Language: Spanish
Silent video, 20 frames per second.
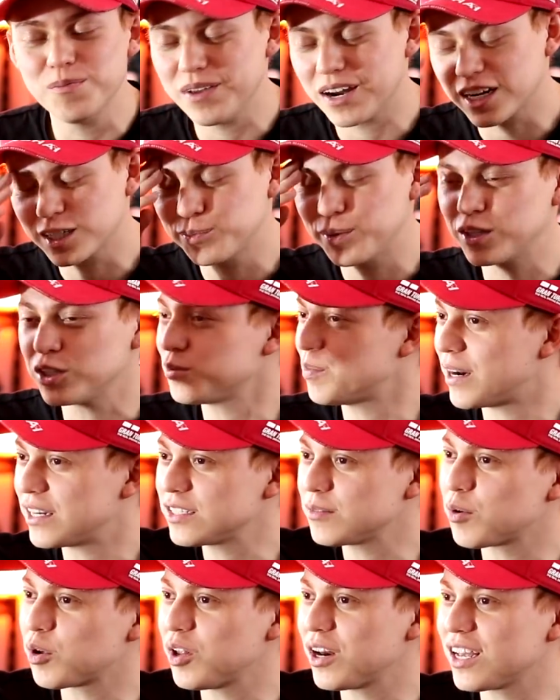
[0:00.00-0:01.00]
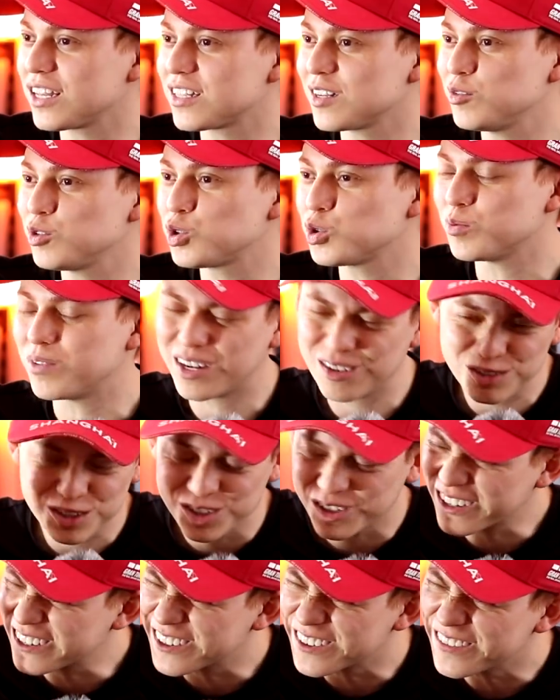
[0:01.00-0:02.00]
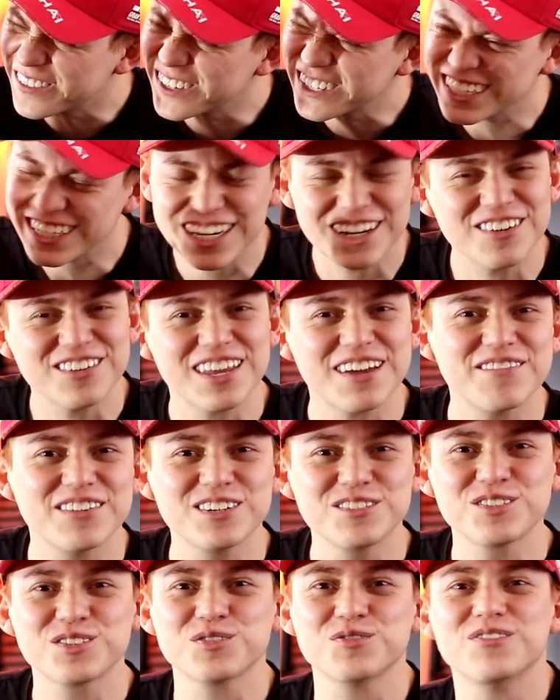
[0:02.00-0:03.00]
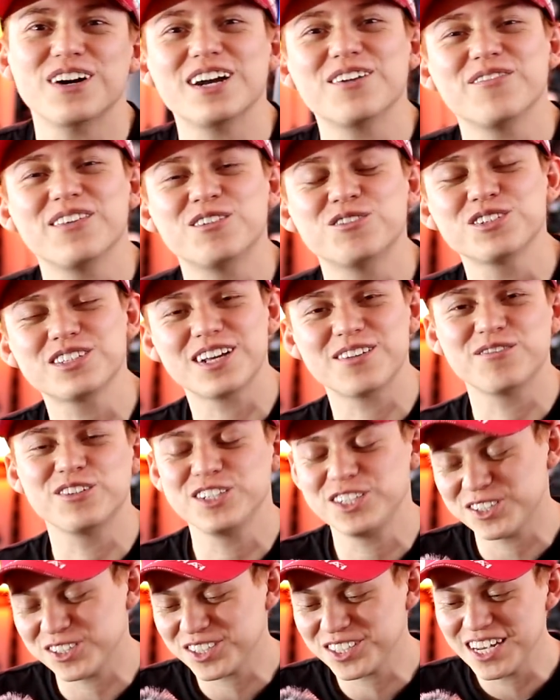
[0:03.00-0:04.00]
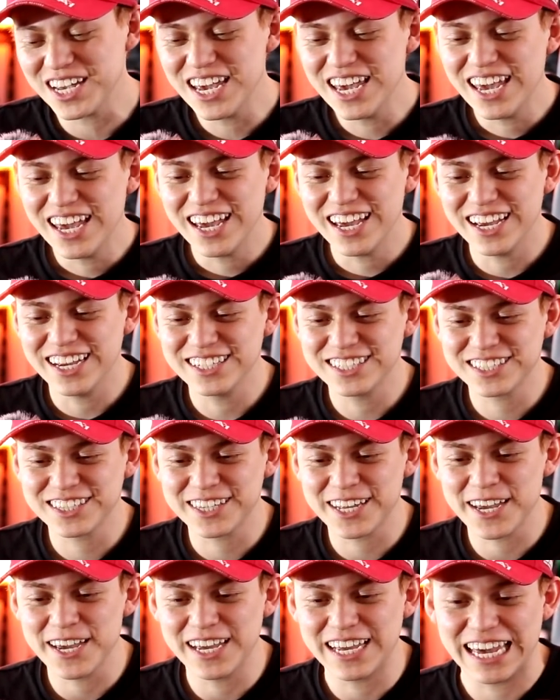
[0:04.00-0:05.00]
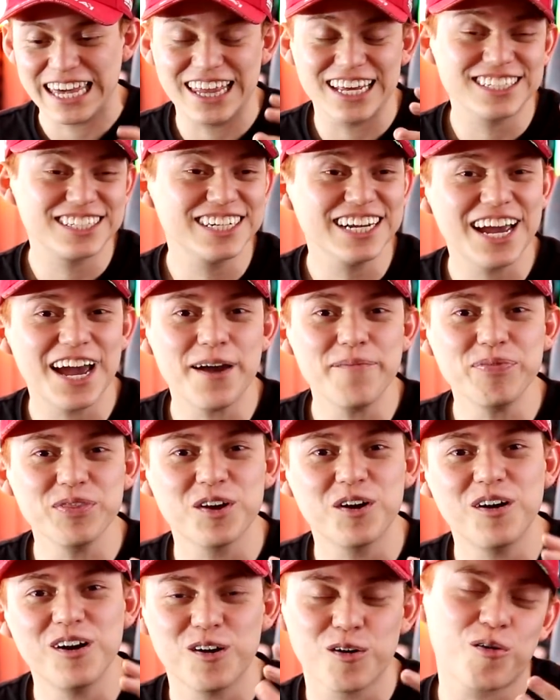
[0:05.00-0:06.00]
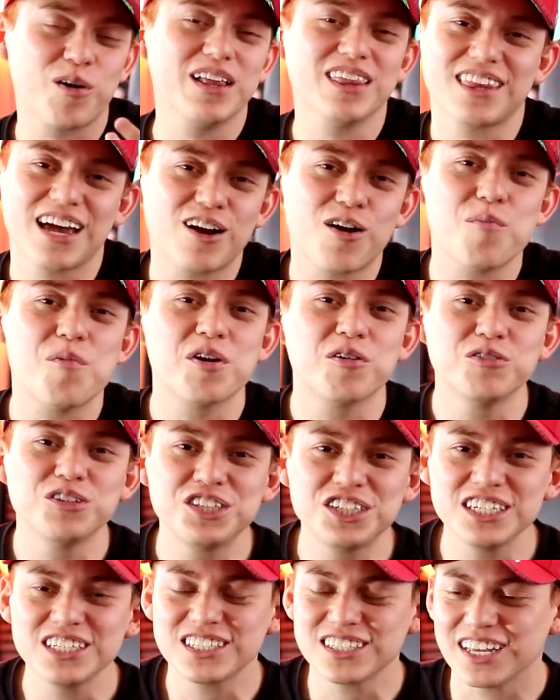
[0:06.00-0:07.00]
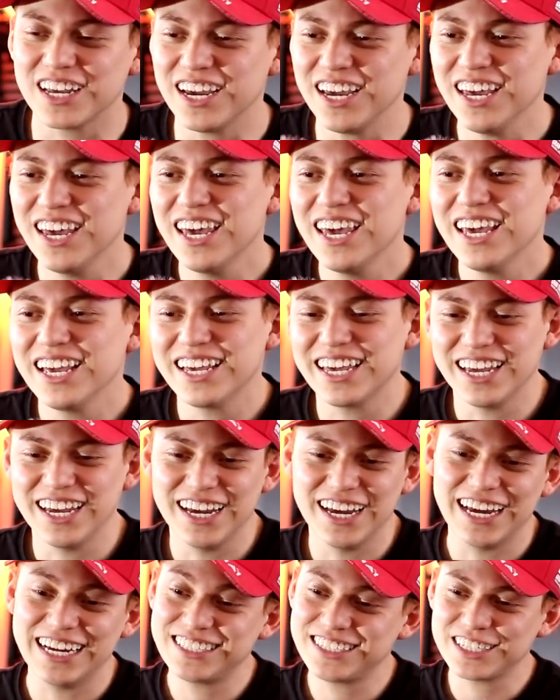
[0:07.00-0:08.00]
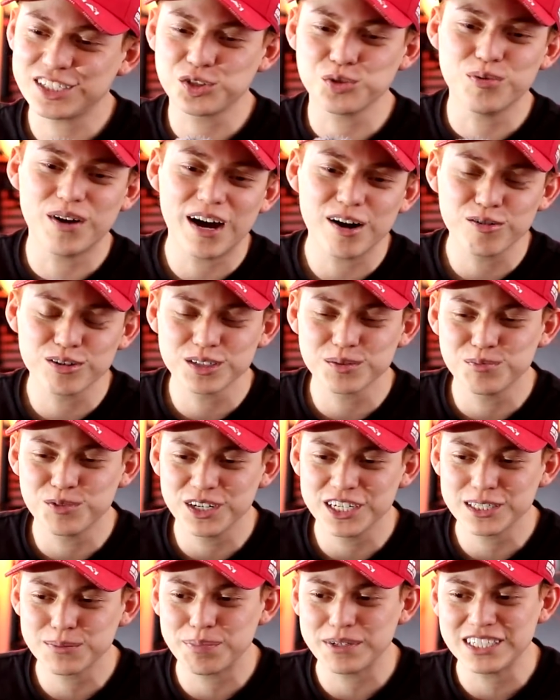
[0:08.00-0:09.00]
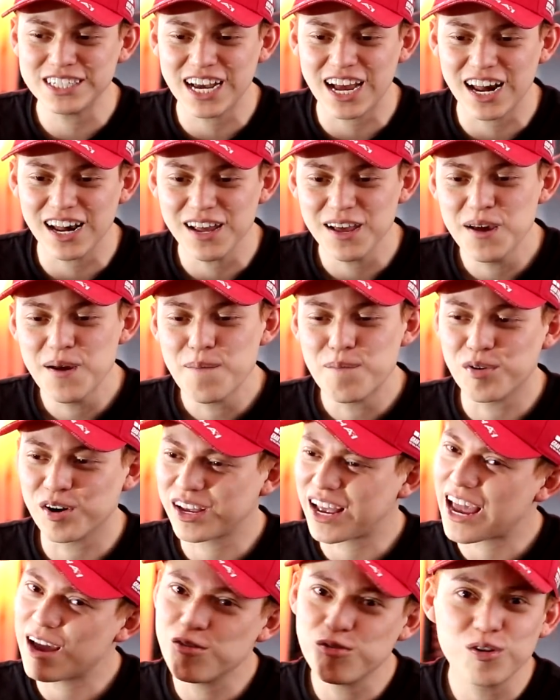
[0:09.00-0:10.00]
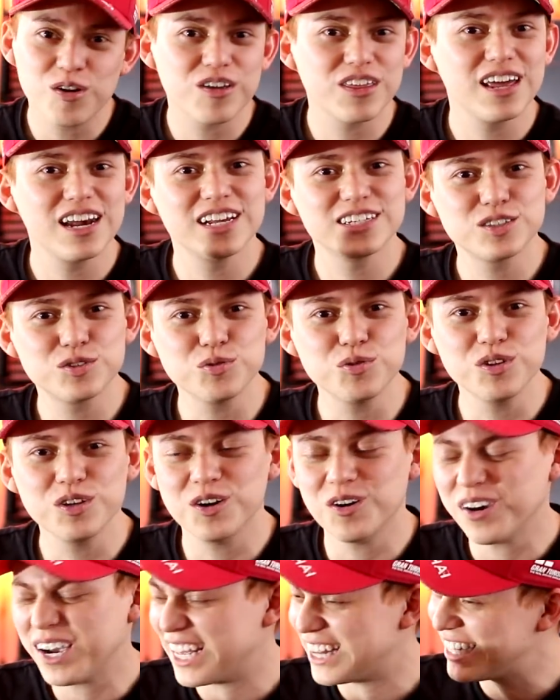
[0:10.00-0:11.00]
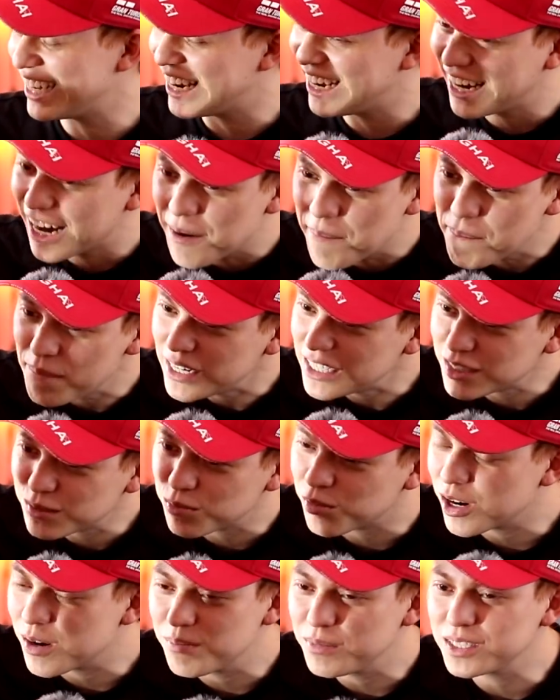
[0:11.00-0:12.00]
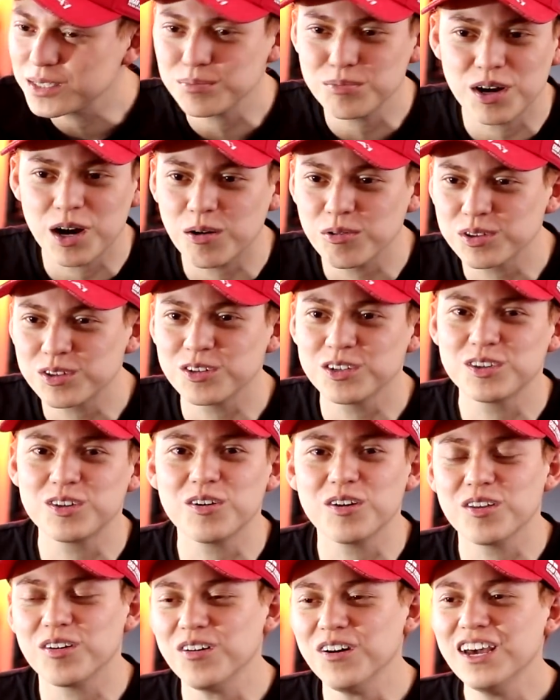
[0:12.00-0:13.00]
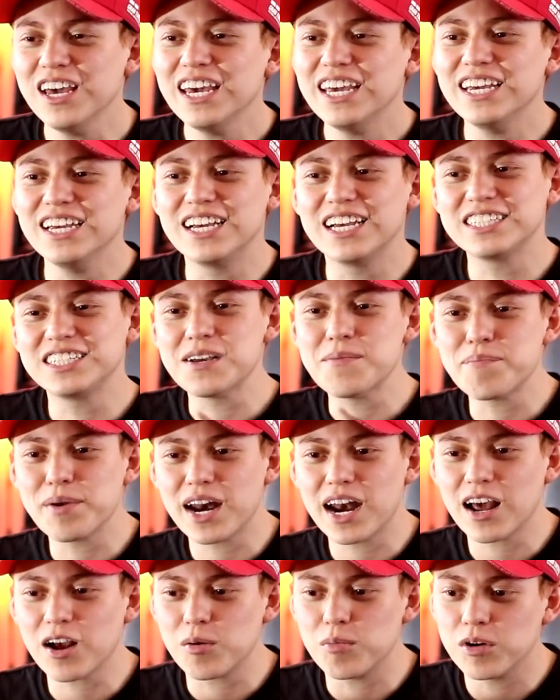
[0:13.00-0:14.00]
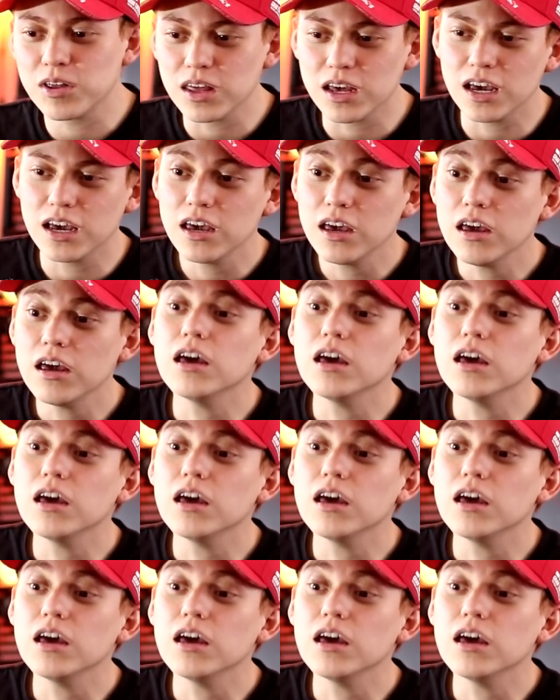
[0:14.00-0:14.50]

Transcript: mis respetos para ese brother que tiene un Subaru, yo como quiero también un Subaru, me gustan muchos, este, que decía, ¿no? Lo cuenta como en un chiste, que este Subaru es muy especial porque hay uno del estudio que tiene el mismo, el mismo auto y todo, y que siempre era como de,